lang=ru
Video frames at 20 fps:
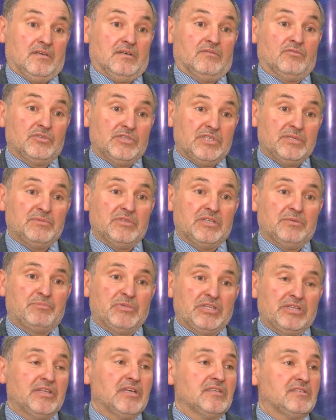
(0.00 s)
Вот именно
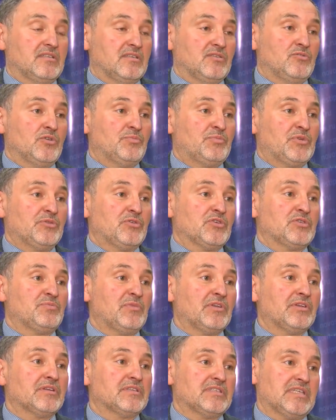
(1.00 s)
15 год принес
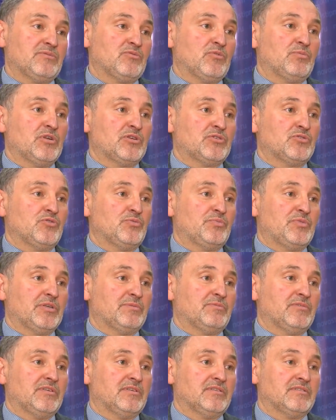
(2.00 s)
Молдаве самую большую
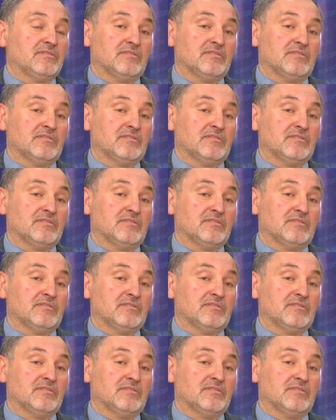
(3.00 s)
прибыль.